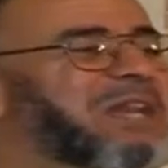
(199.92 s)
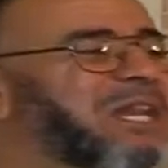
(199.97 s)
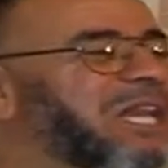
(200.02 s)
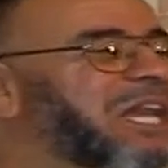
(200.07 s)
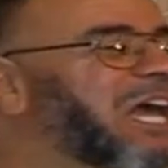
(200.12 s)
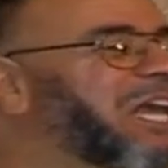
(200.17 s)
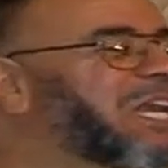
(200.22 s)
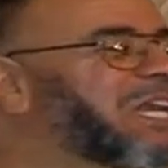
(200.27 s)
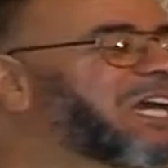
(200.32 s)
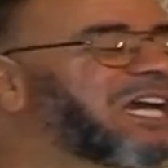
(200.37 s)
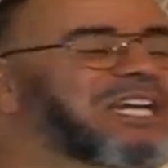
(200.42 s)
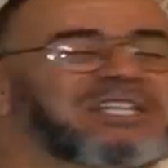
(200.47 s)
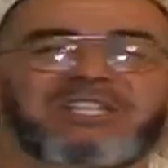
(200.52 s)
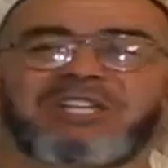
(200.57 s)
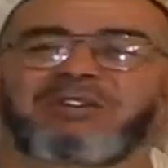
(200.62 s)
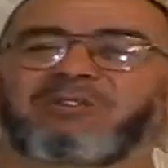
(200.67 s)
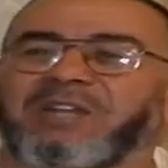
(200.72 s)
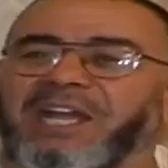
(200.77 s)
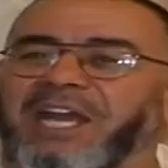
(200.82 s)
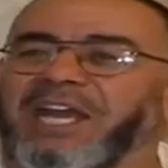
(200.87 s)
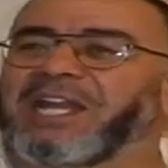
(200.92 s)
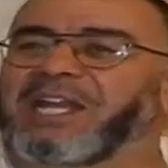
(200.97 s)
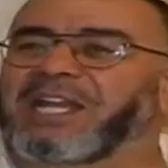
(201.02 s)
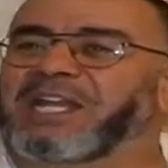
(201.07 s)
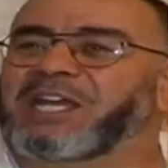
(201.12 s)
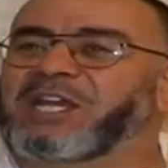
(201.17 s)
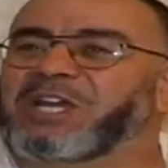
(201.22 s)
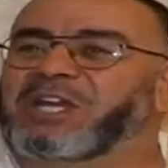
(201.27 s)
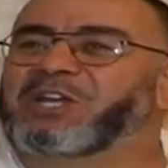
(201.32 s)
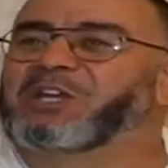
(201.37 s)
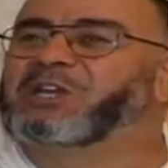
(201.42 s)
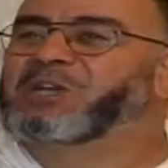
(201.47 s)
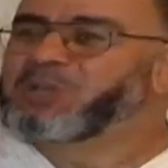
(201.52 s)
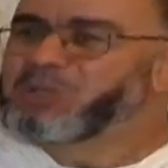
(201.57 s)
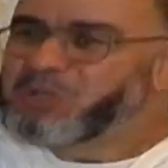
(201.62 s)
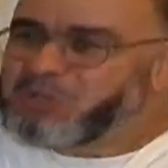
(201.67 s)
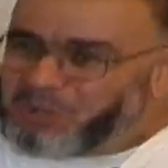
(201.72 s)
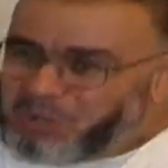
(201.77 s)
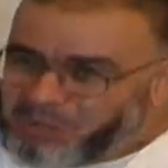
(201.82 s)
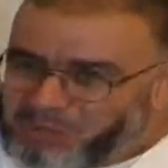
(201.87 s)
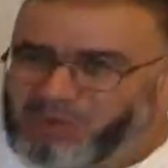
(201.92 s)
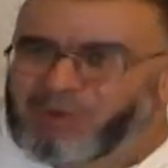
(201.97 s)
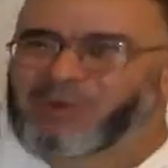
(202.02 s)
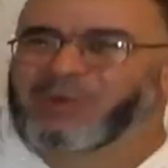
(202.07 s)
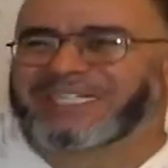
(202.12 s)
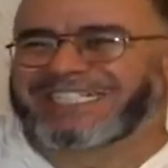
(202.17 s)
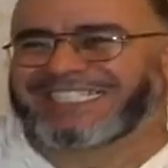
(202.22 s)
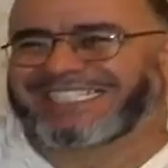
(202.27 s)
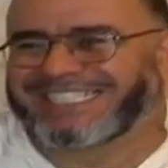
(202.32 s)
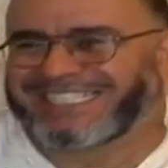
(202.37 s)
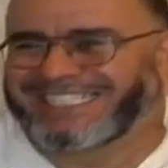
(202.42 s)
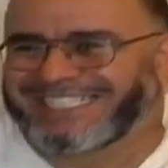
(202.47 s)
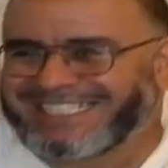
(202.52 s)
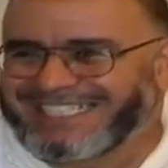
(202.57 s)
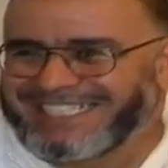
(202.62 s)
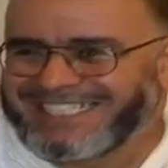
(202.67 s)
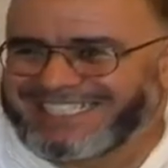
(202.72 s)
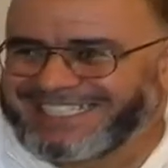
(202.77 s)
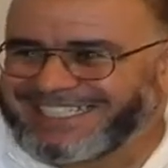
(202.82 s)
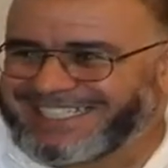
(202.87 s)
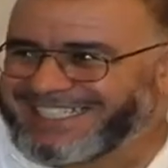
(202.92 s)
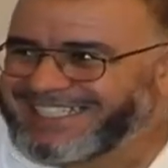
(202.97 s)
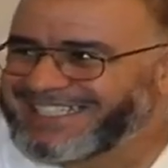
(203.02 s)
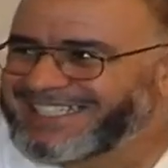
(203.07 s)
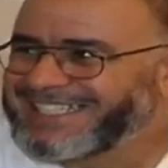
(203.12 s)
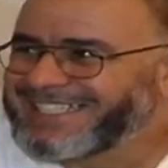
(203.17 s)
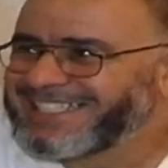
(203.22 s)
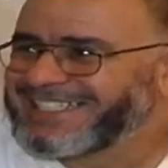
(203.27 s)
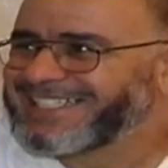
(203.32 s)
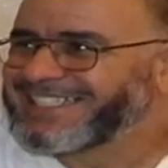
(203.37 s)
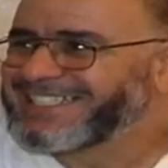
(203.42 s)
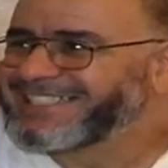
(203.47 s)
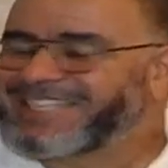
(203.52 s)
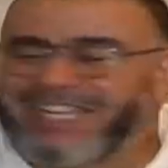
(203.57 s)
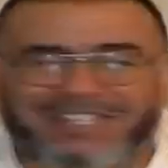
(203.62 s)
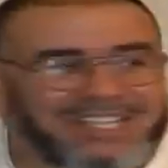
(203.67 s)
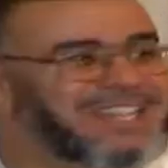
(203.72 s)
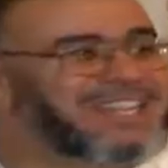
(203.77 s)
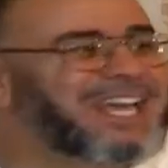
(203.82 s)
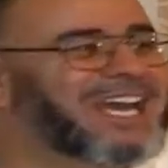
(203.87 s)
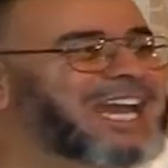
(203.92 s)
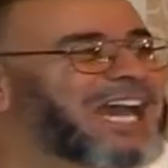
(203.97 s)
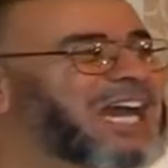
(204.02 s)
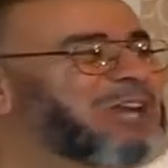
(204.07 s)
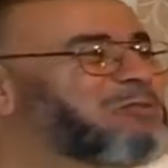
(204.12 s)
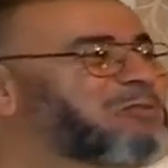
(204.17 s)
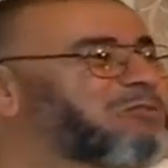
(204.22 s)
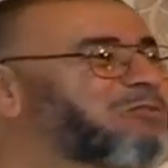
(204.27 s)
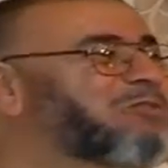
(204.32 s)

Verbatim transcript: الحل يخص يكون حل شمولي تتداخل